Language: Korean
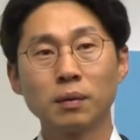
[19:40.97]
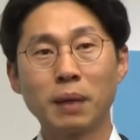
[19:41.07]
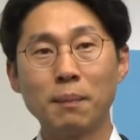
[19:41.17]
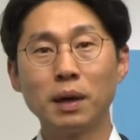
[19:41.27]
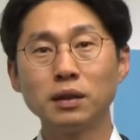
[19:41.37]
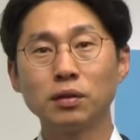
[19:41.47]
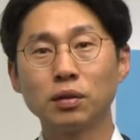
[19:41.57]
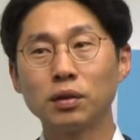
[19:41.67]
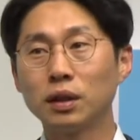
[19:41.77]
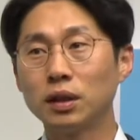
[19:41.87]

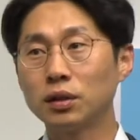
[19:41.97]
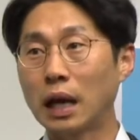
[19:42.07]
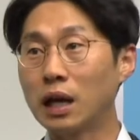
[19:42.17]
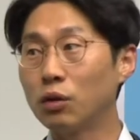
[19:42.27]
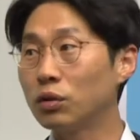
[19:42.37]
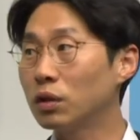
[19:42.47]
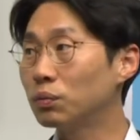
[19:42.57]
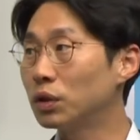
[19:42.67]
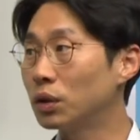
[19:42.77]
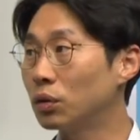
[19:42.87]
반반이었던 것 같아요. 잘 나온
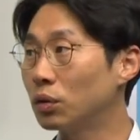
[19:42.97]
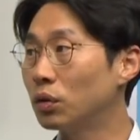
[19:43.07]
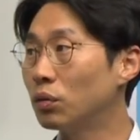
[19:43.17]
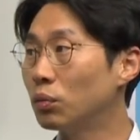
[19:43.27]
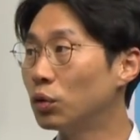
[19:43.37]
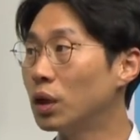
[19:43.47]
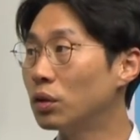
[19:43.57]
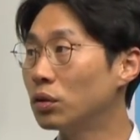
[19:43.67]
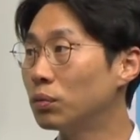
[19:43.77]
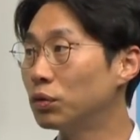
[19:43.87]
기업도 있고 못
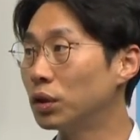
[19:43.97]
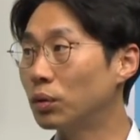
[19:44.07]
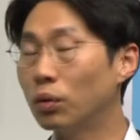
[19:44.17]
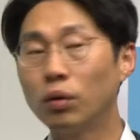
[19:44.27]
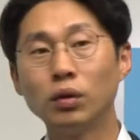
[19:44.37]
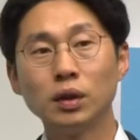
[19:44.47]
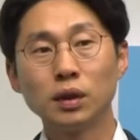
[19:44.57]
나온 기업도 있고. 음.